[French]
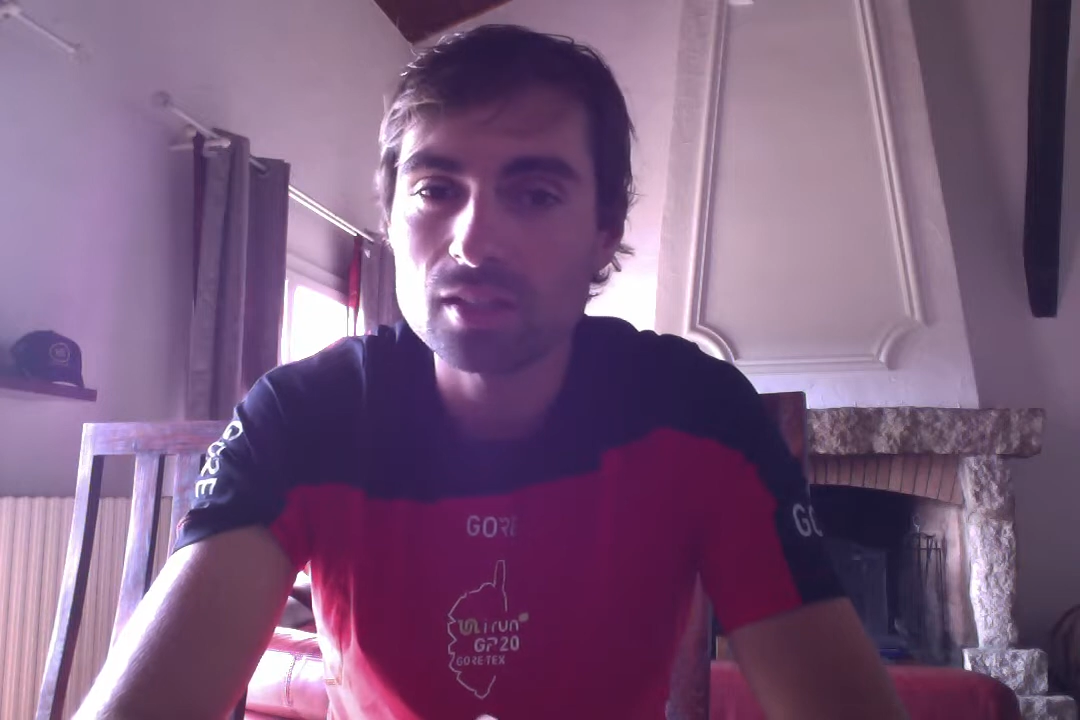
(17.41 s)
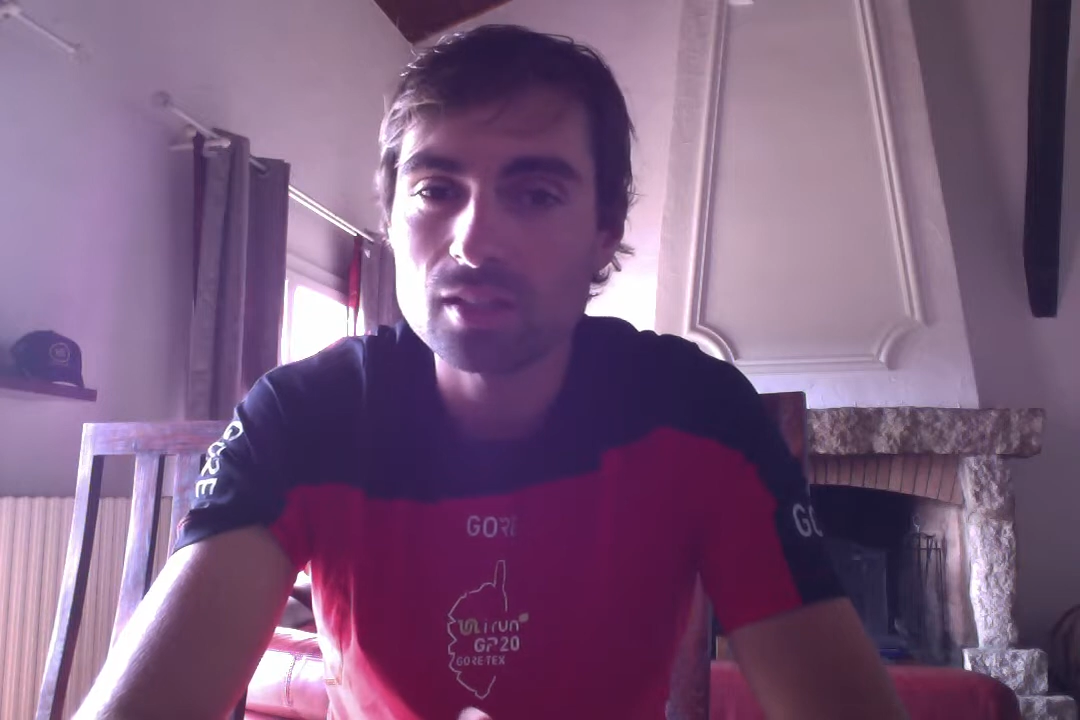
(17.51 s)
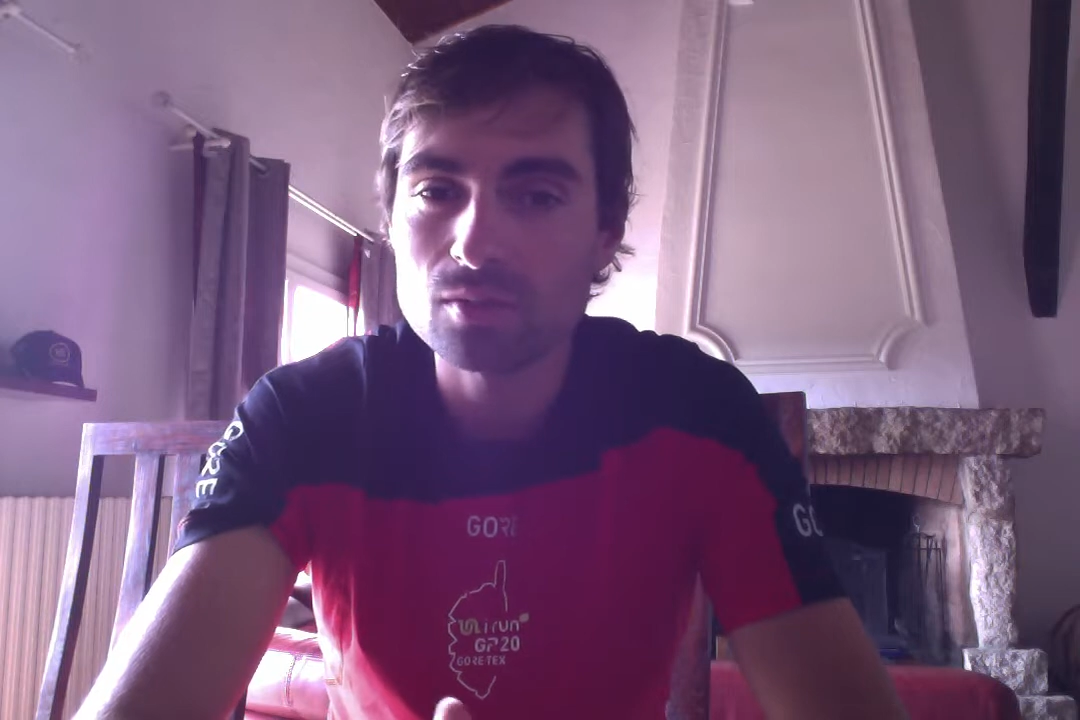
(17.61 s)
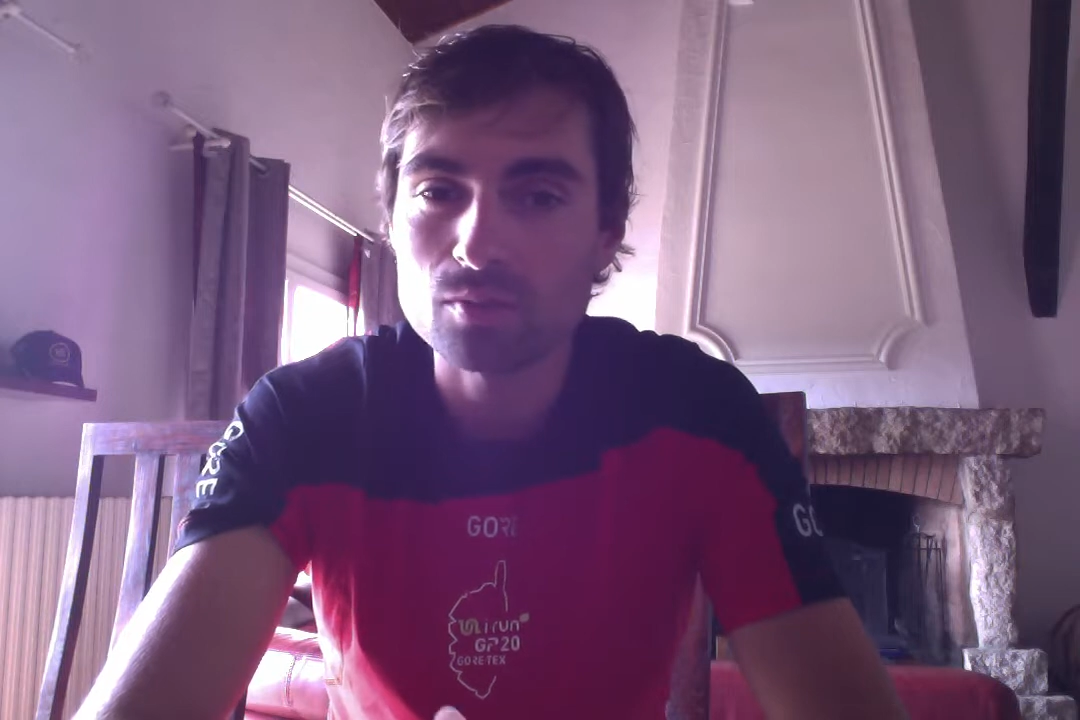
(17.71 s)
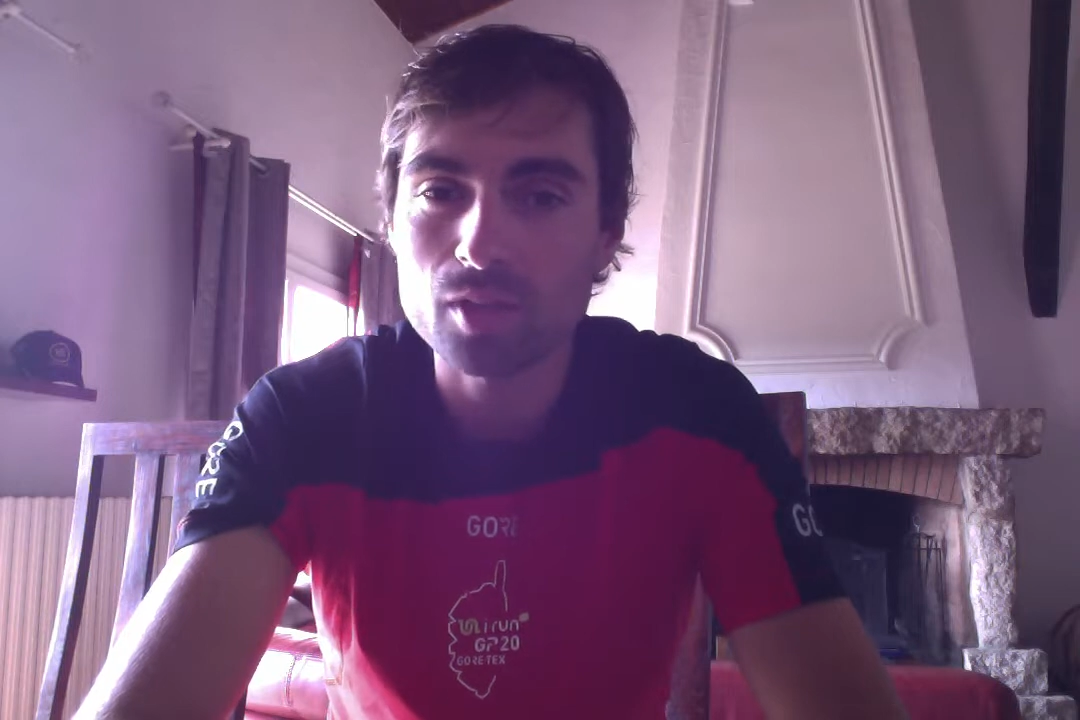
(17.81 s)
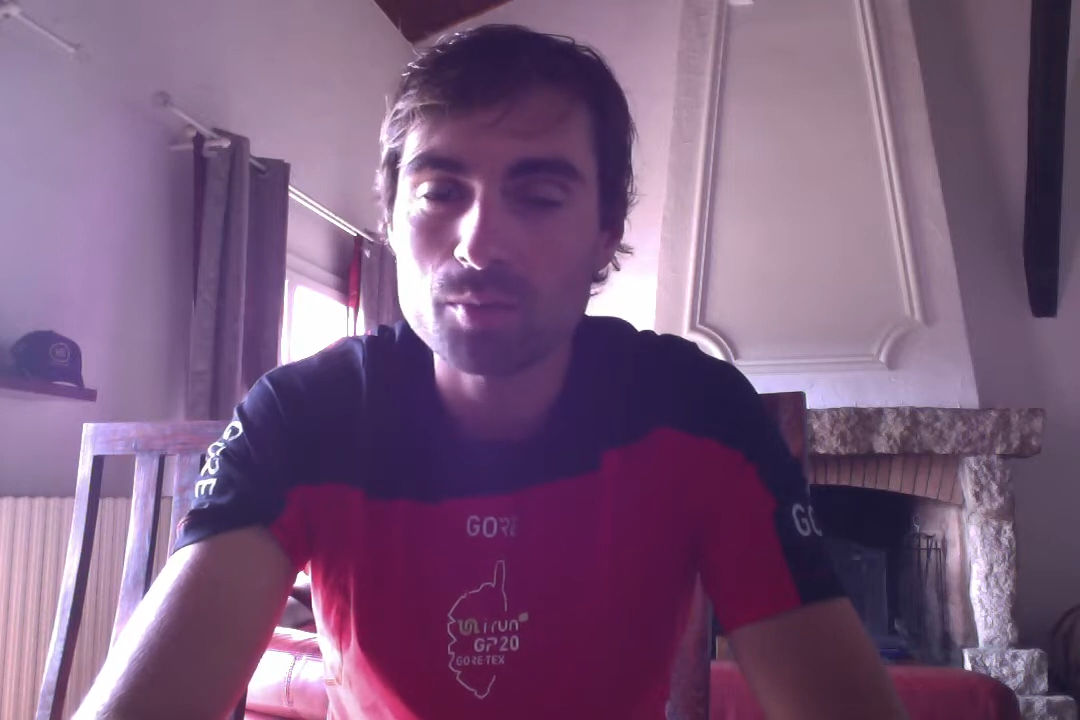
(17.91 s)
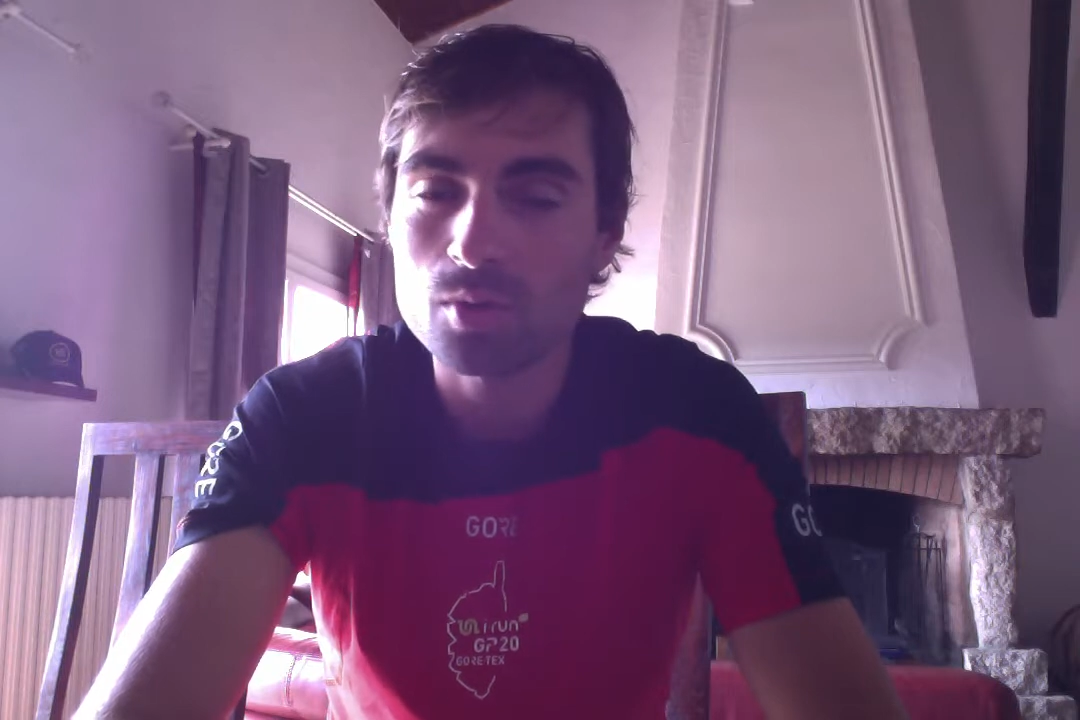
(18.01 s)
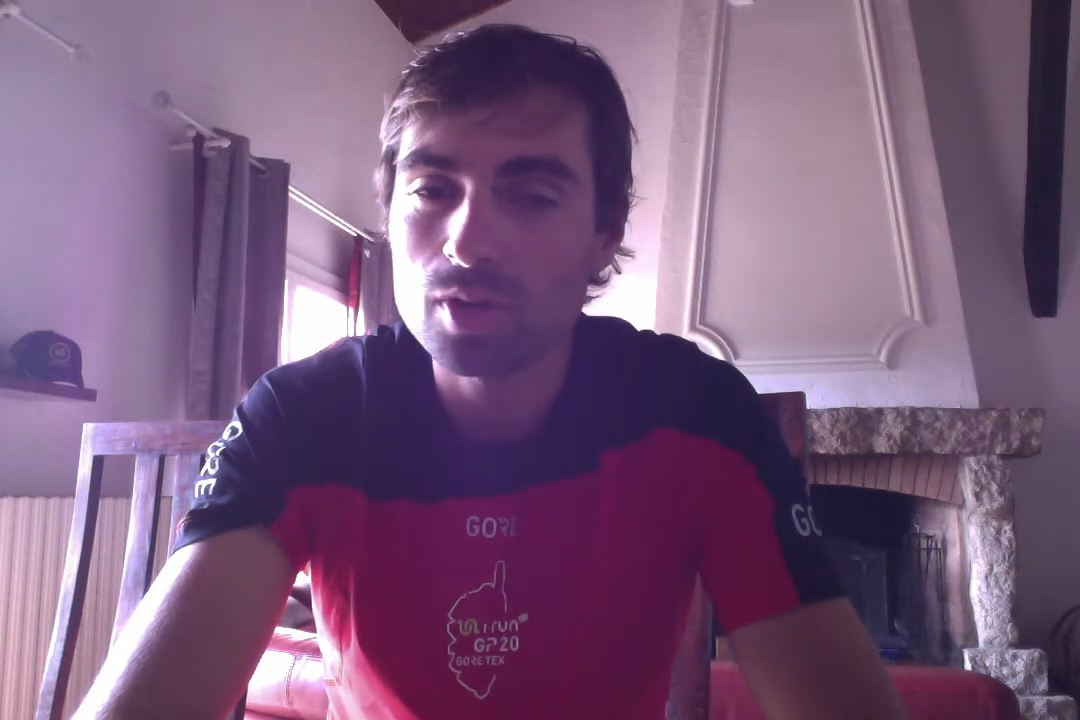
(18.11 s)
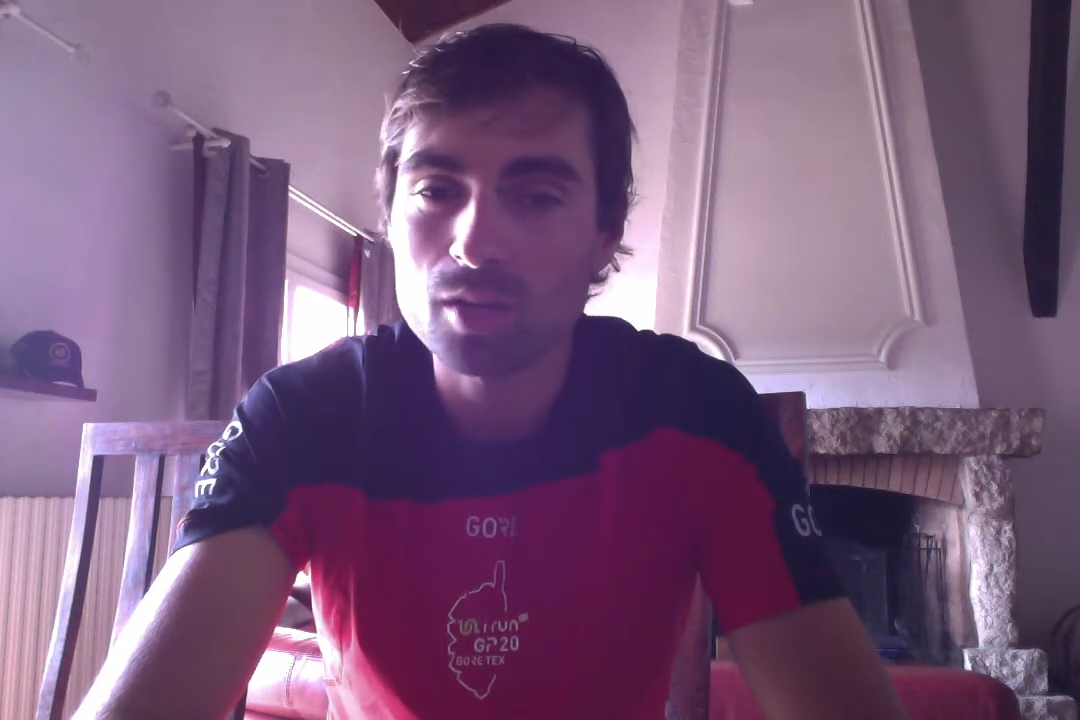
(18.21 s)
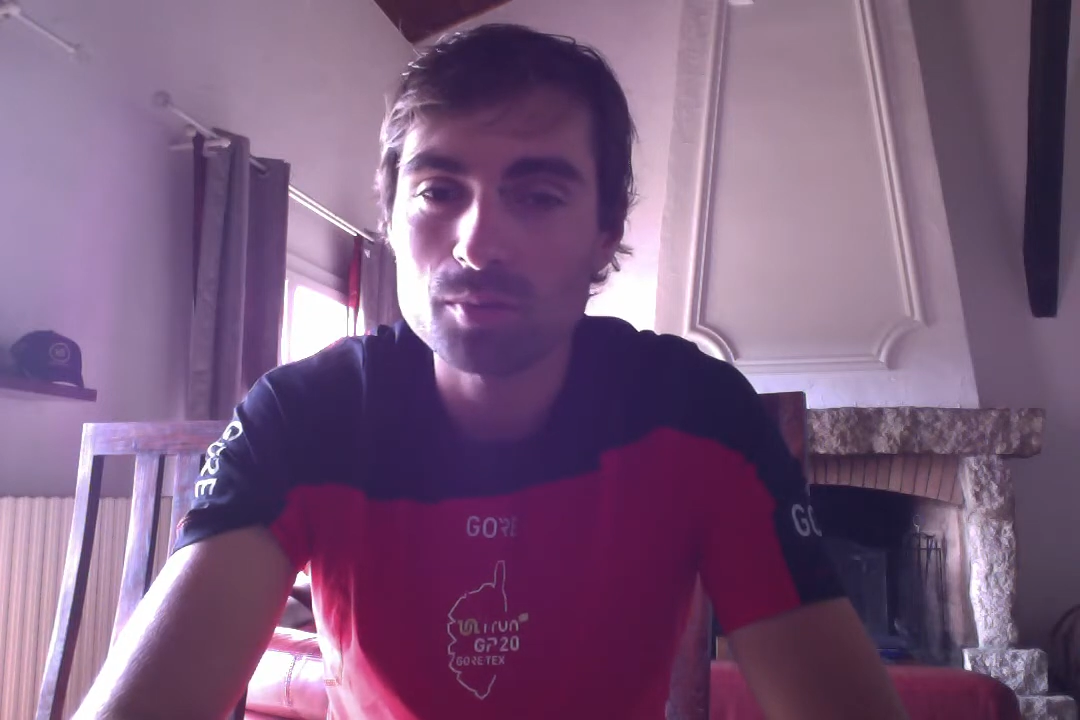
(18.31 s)
qui sont vraiment
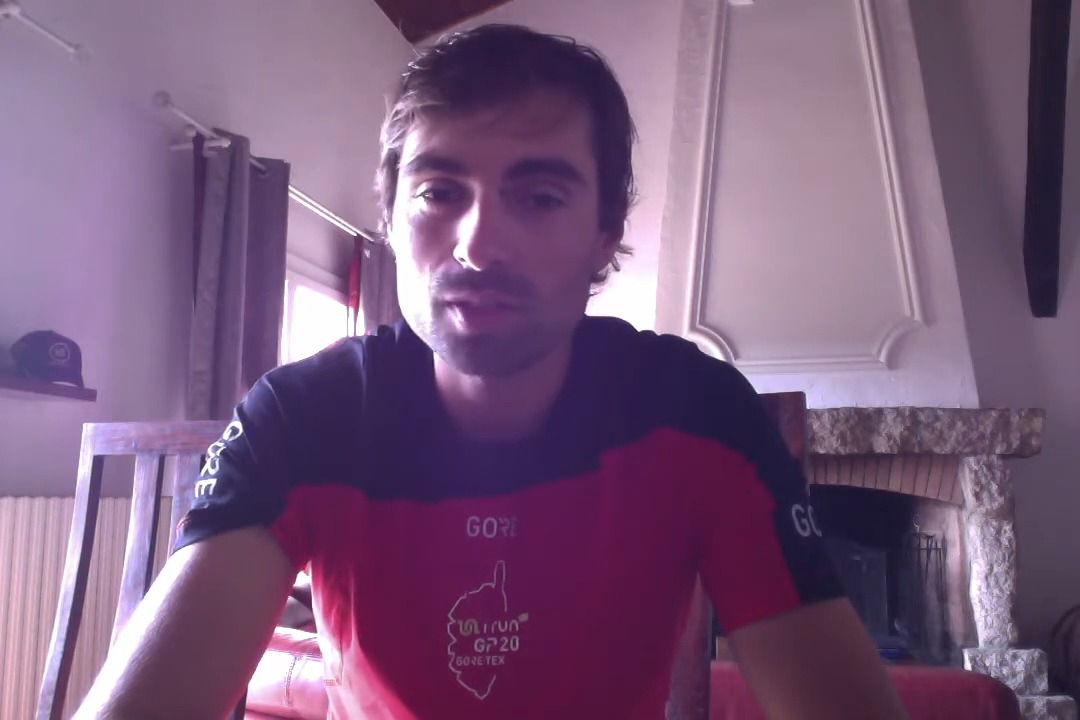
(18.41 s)
humbles et